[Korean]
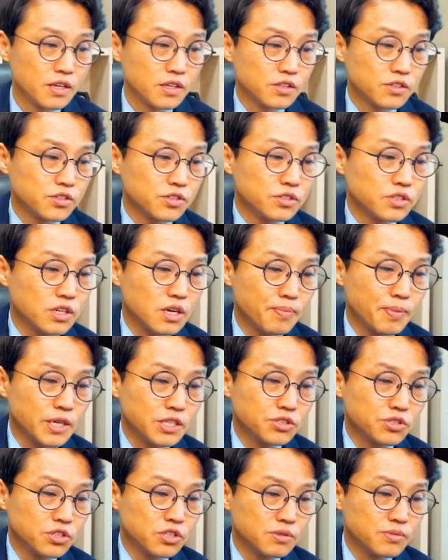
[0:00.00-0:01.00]
그러니까
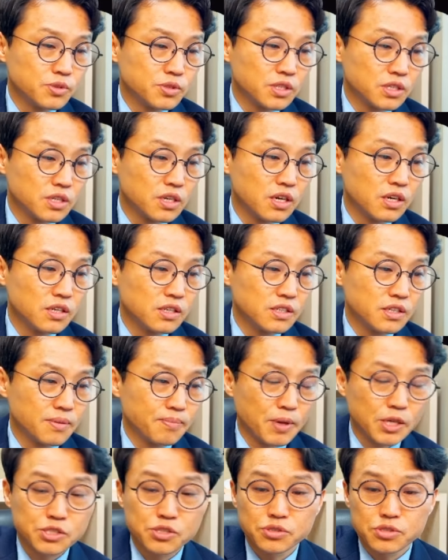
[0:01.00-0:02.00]
팔 절을 보니까
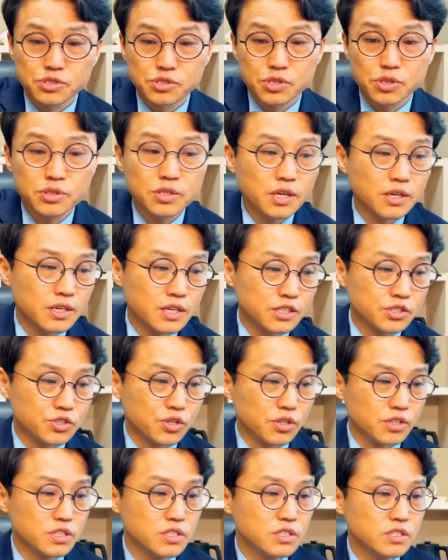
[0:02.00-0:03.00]
백성들을 선택을
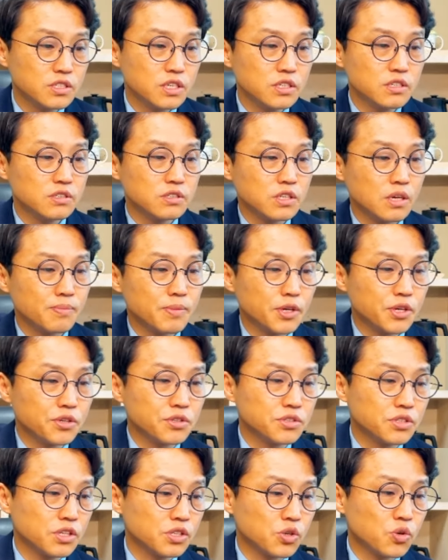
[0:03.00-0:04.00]
하죠. 일제히 응답하여
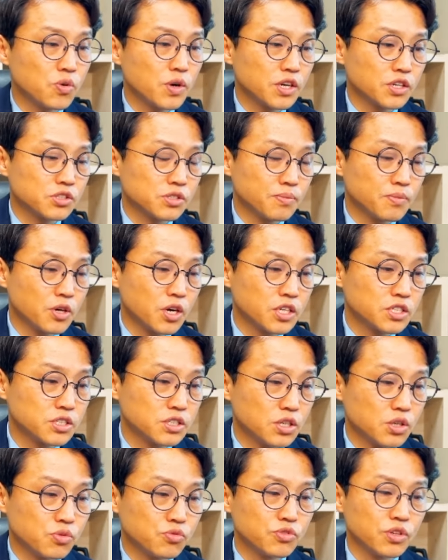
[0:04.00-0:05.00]
이르되 여호와께서 명하신
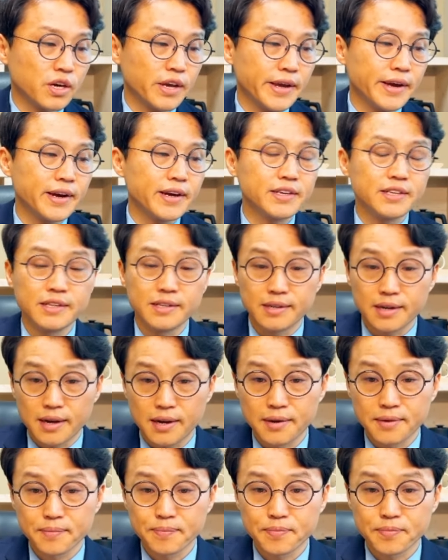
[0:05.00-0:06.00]
대로 우리가 행하리이라.
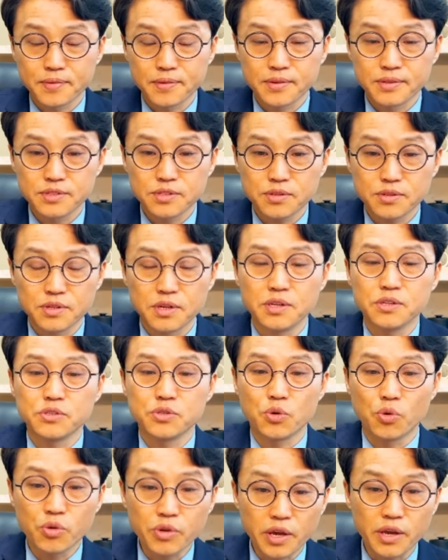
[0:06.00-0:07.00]
그죠?
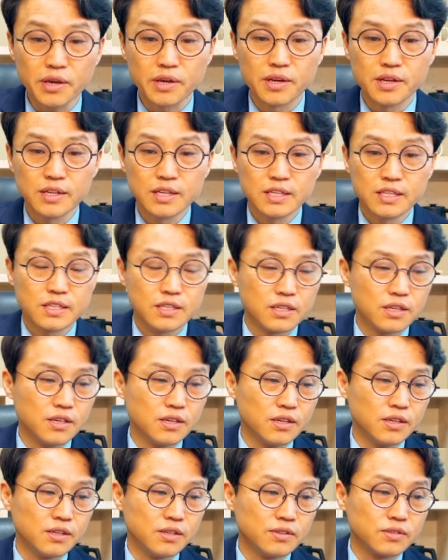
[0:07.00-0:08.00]
얘네들이 오케이,
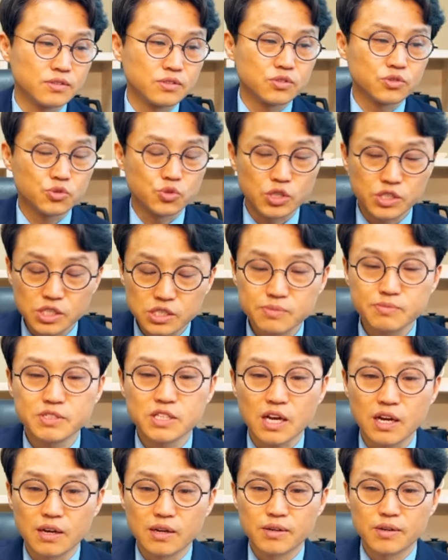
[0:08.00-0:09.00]
어,
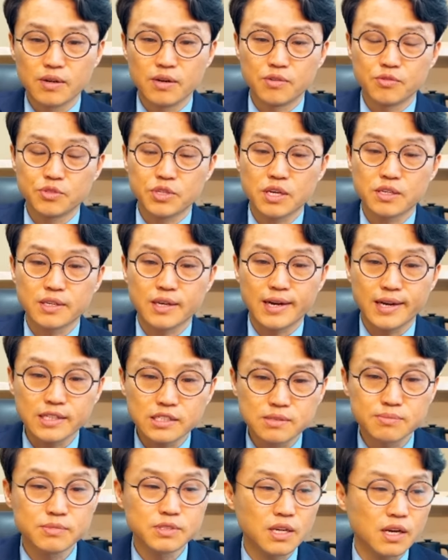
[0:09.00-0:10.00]
괜찮습니다. 어, 우리가 그렇게
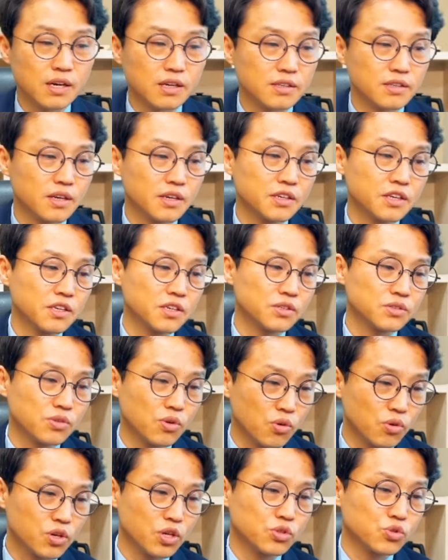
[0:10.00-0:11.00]
하겠습니다. 하나님께서
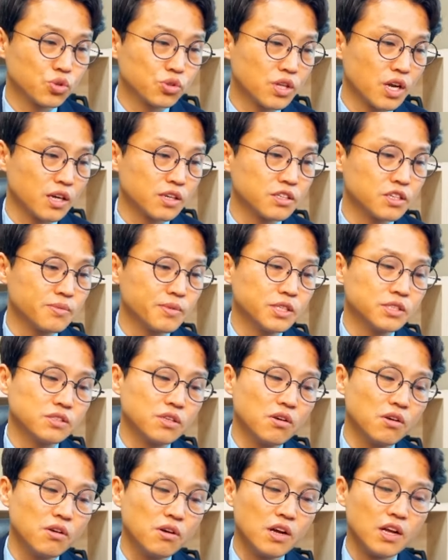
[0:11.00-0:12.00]
오케이, 좋다.
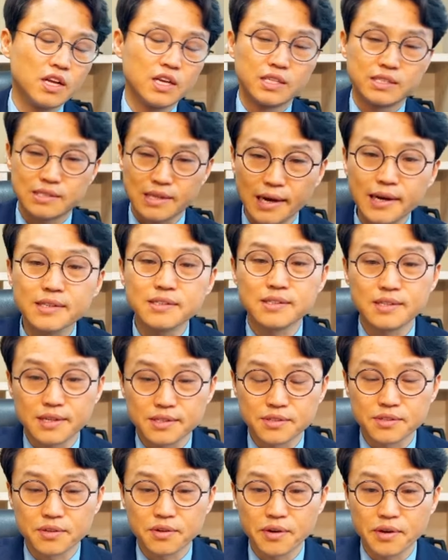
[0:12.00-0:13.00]
그러면서 사인을
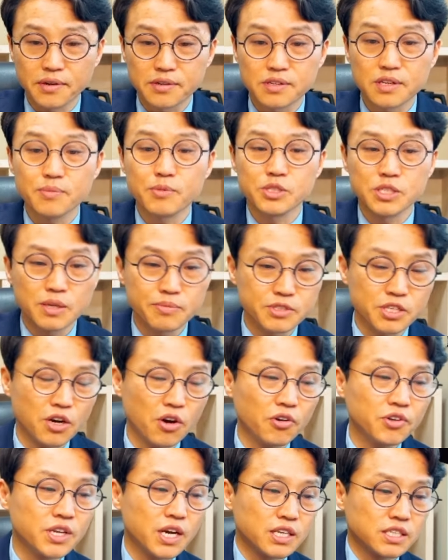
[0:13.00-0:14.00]
하는 거예요. 그게 뭐냐면 이제
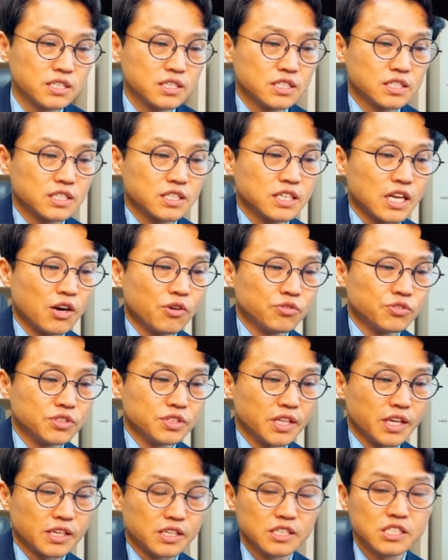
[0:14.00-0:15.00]
언약식이
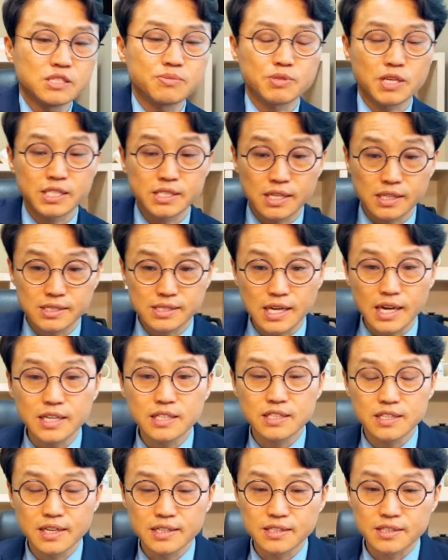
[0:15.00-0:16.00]
나오는데 이십사 장에
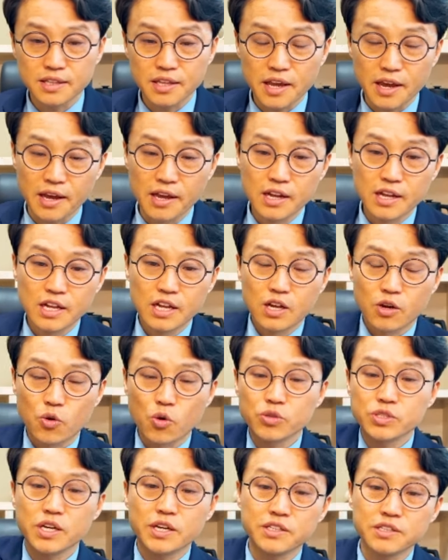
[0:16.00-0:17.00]
사인을 하는데,
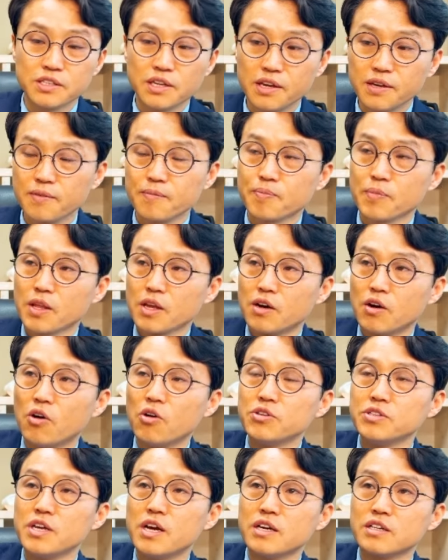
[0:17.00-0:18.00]
그 사이에
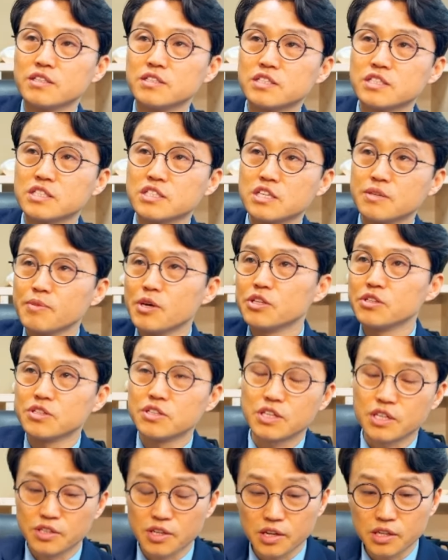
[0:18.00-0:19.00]
언약을 지키면
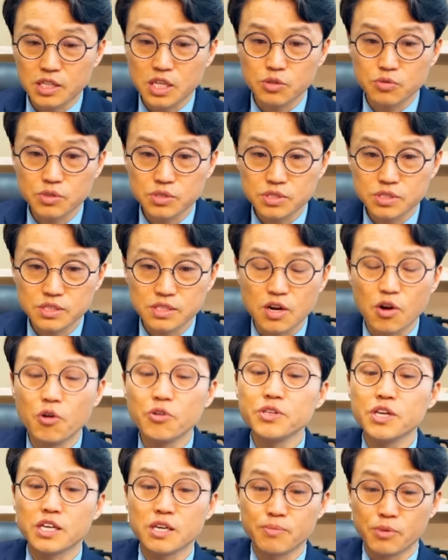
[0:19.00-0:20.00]
이렇게 되겠다고 했으니까
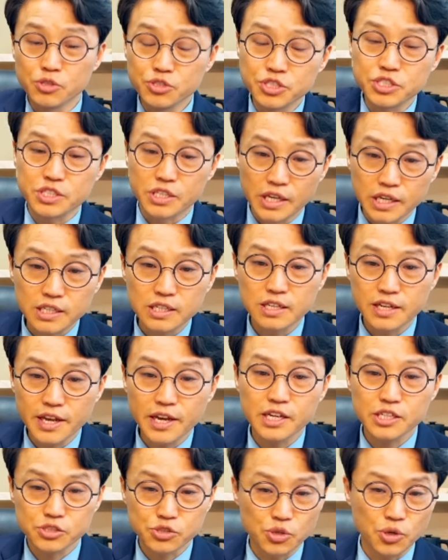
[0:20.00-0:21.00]
언약이 뭔지 얘기를
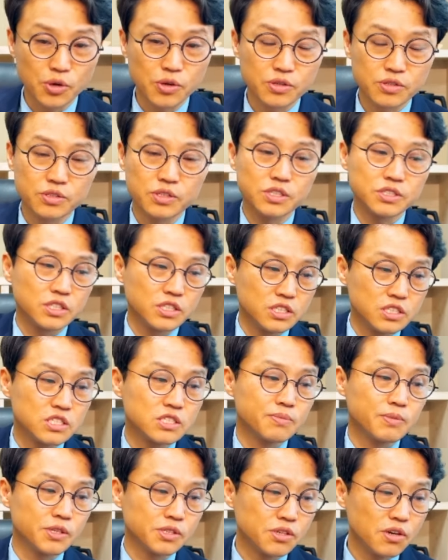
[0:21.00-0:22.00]
해야죠. 그게 이제
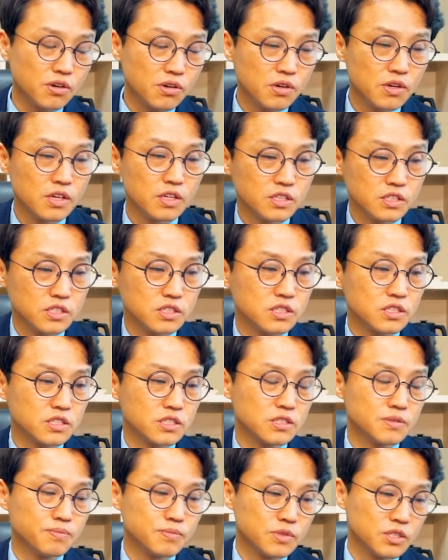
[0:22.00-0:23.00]
이십에서
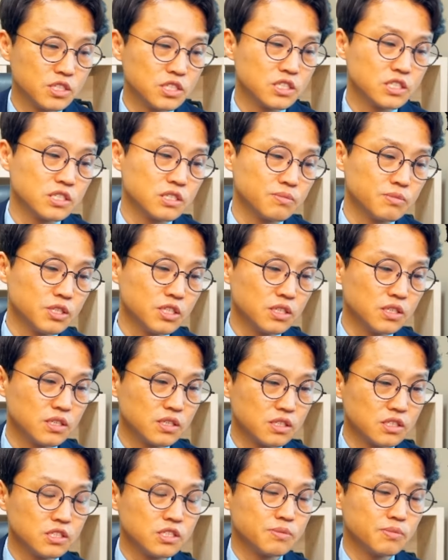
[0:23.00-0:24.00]
이십, 이십이,
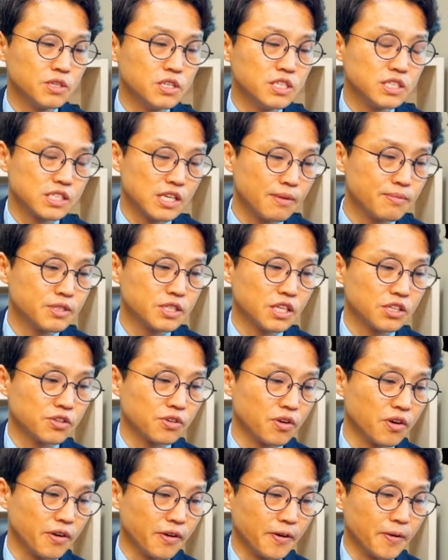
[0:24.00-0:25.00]
이십일, 이, 삼이
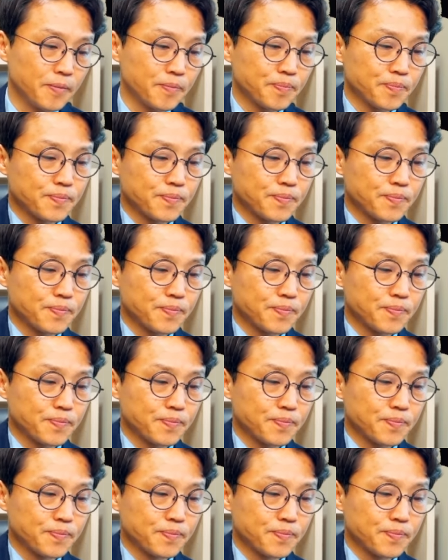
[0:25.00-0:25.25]
되는 거예요.